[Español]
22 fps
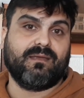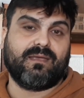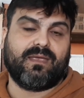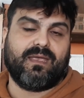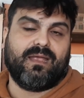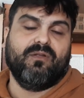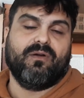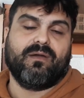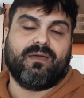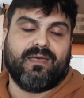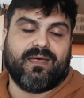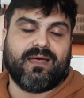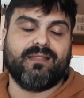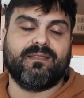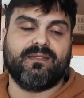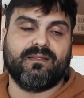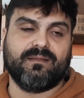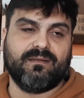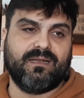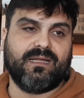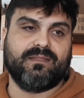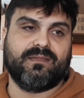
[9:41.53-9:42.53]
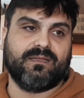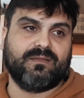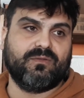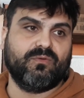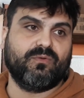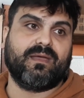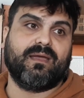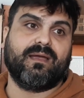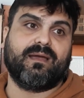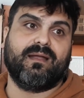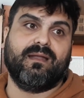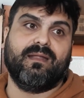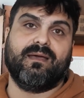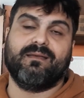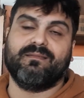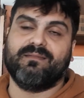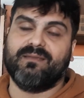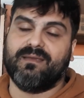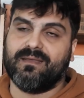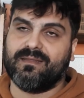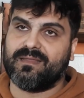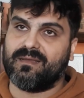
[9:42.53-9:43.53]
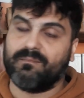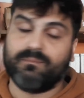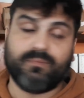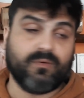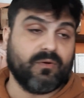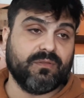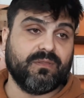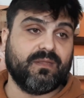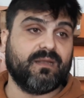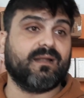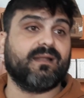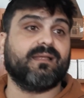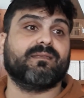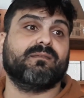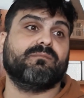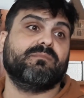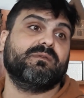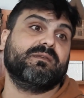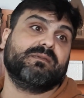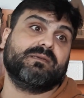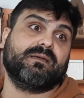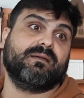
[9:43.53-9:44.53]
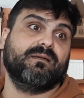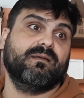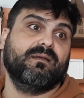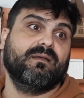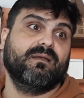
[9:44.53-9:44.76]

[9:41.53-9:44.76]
que es lo que da la textura de jalea. Así que tampoco tiren la semilla.